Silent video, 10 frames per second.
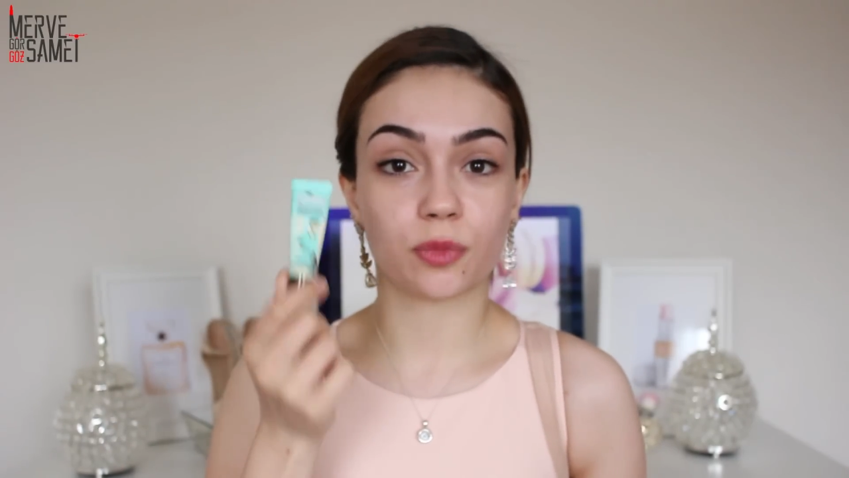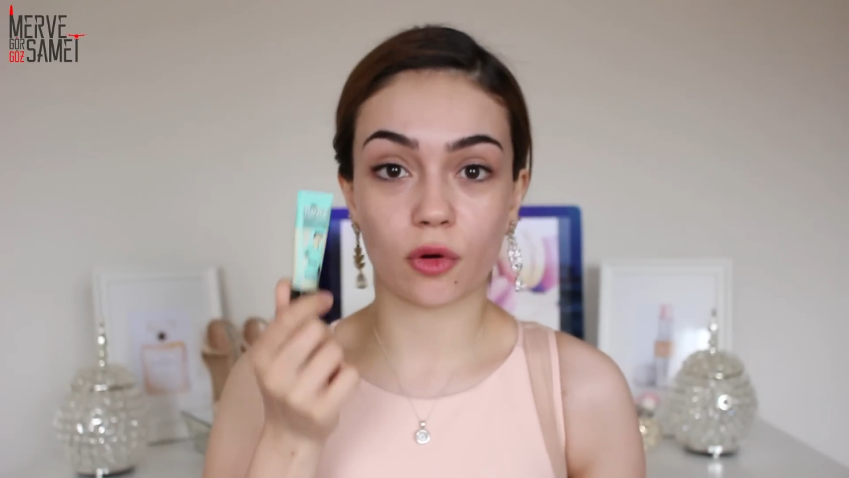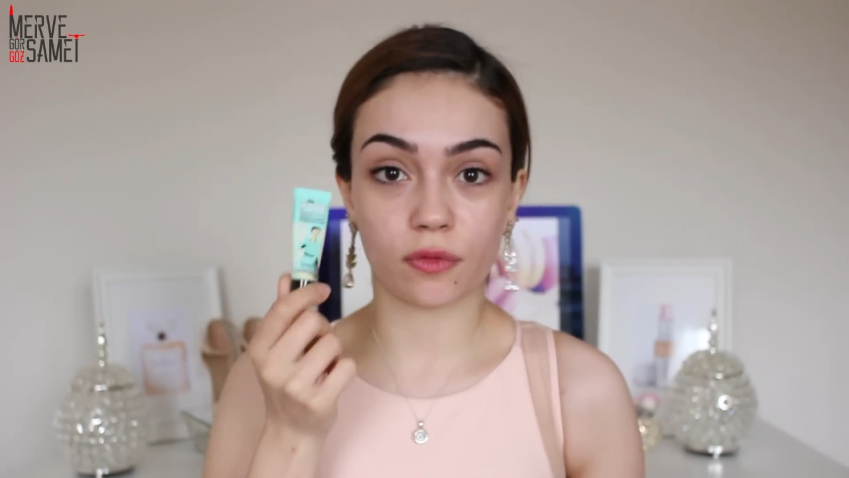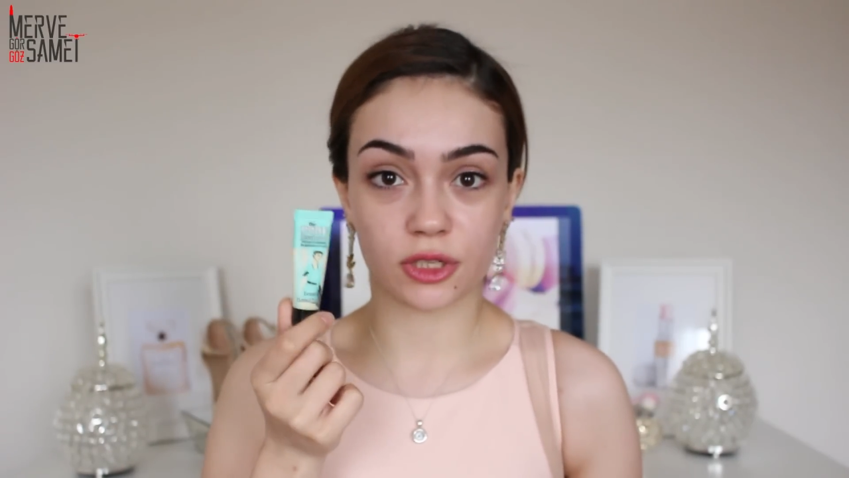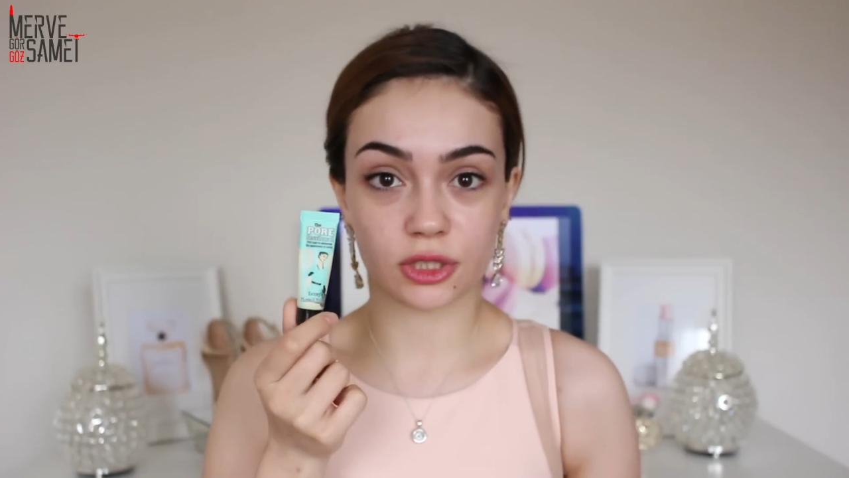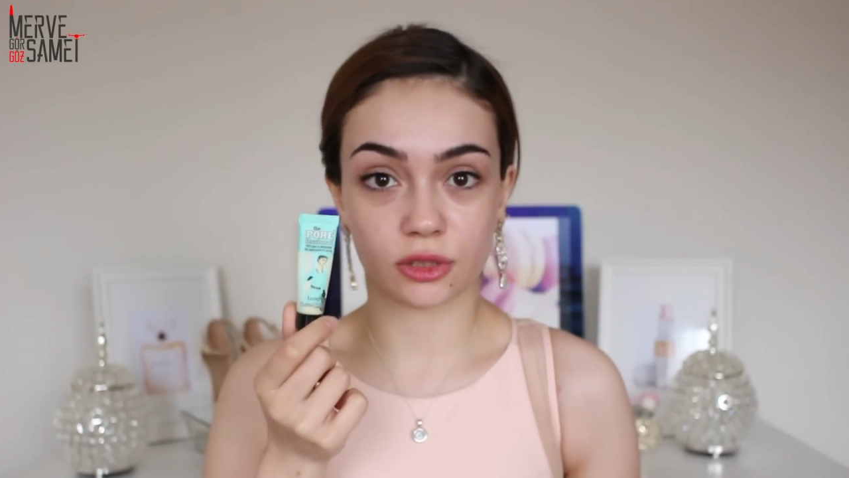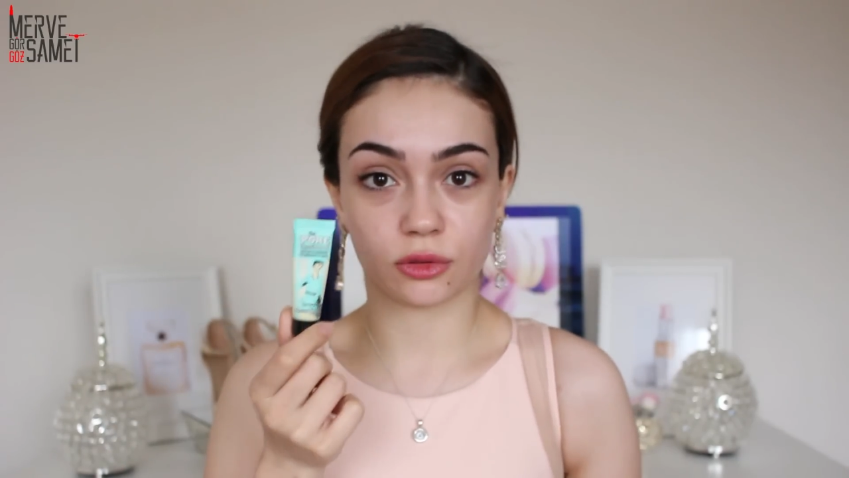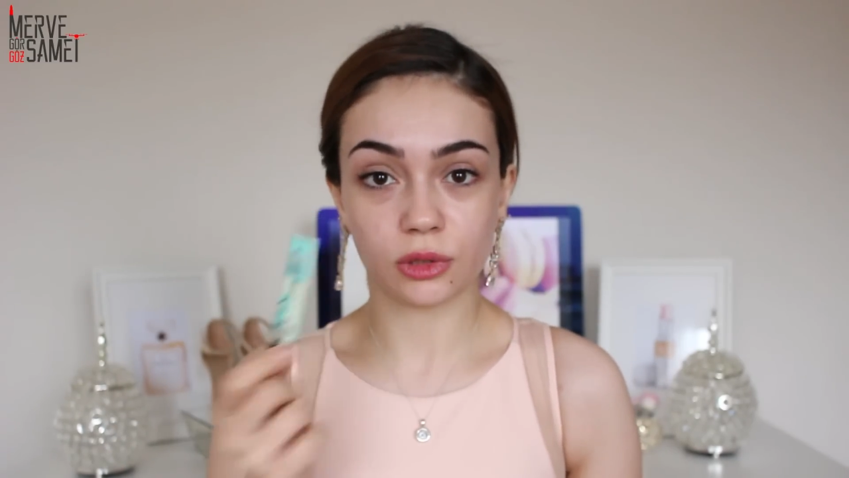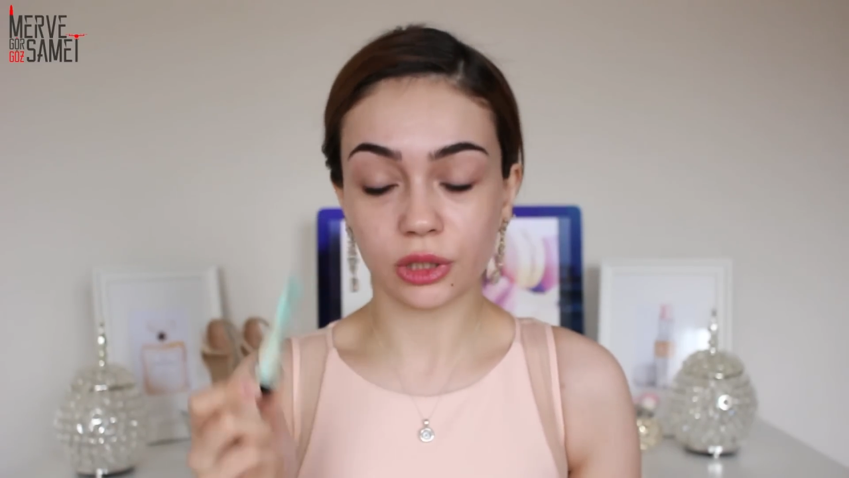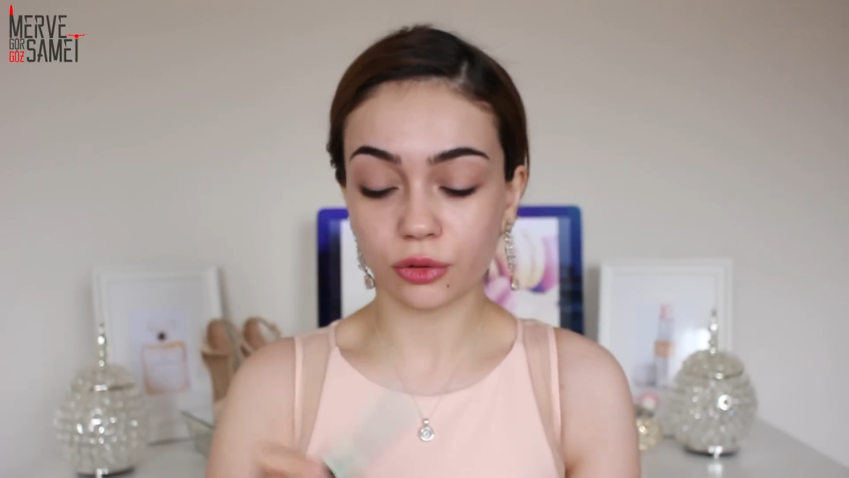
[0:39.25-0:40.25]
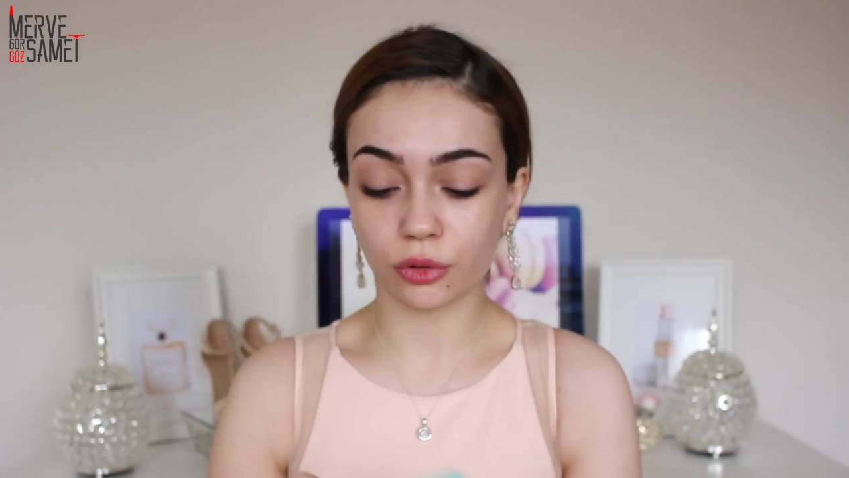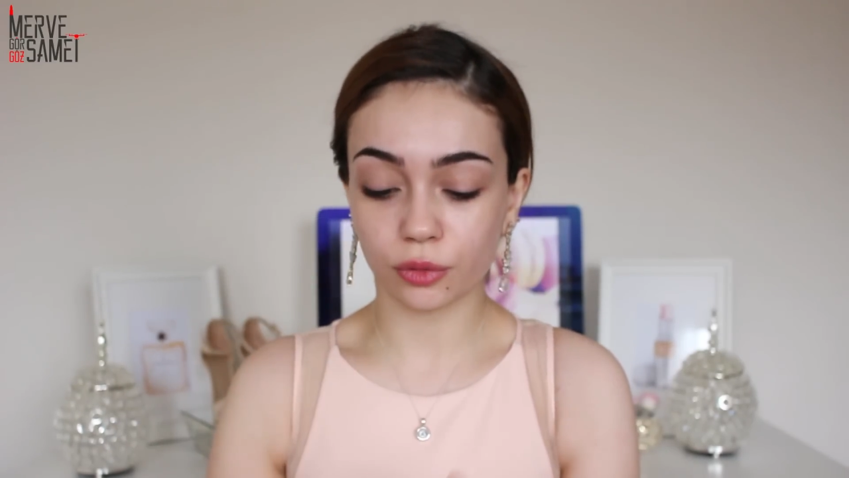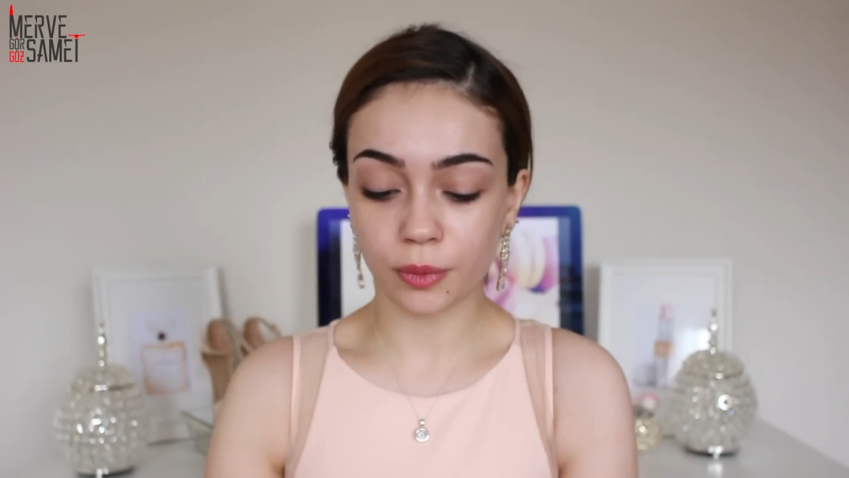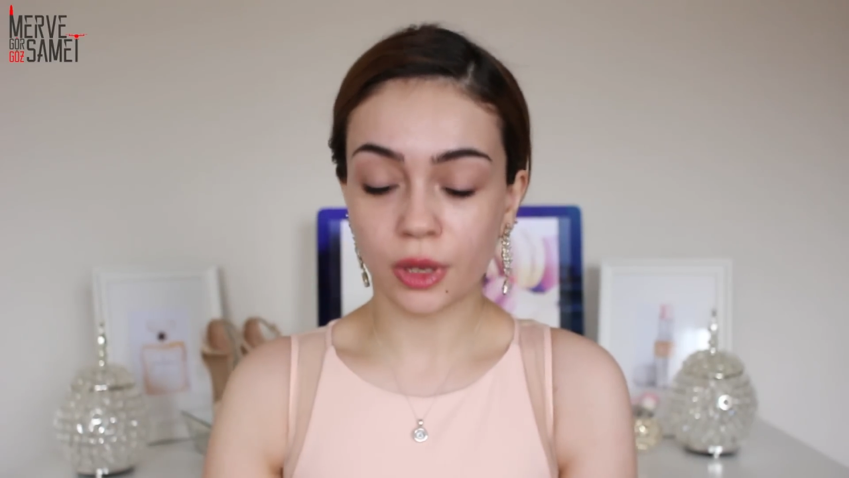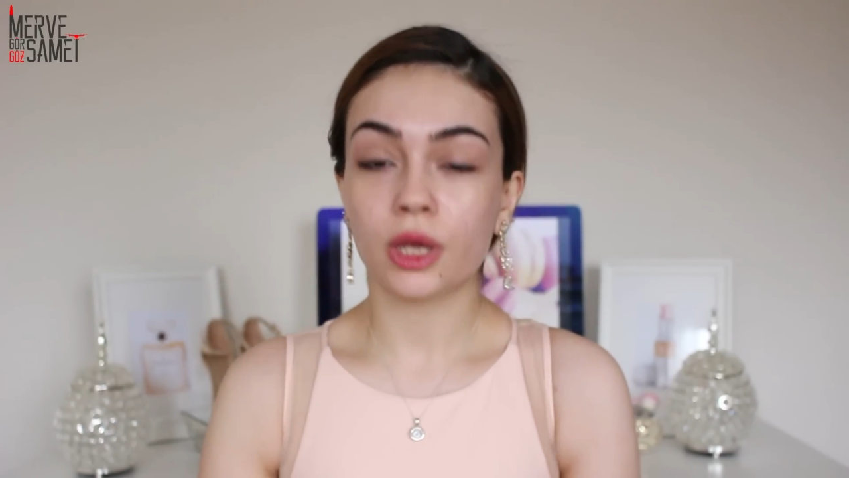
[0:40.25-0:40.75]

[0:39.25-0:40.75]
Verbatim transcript: Professional kullanıyorum.